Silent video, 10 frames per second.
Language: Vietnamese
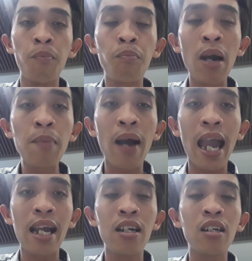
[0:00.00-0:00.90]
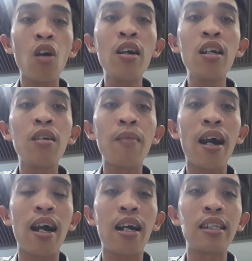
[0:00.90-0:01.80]
mấy bạn có
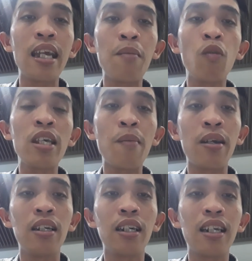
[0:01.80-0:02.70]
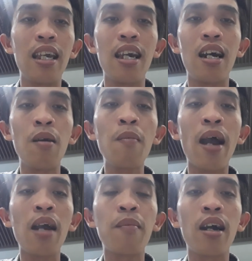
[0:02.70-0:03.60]
mà xem video mình được thì à, mấy
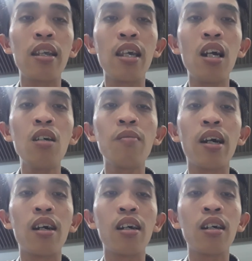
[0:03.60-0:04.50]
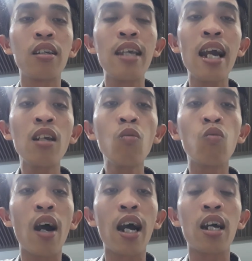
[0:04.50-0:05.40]
bạn mà nhớ mà nhắn nút
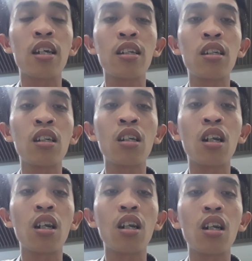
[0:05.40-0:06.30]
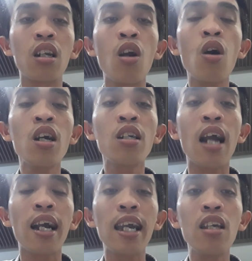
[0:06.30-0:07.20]
và ừ, nó
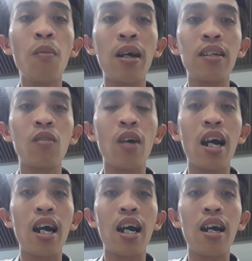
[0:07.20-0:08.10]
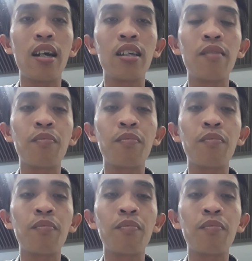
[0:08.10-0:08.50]
đăng ký cho mình và ừ,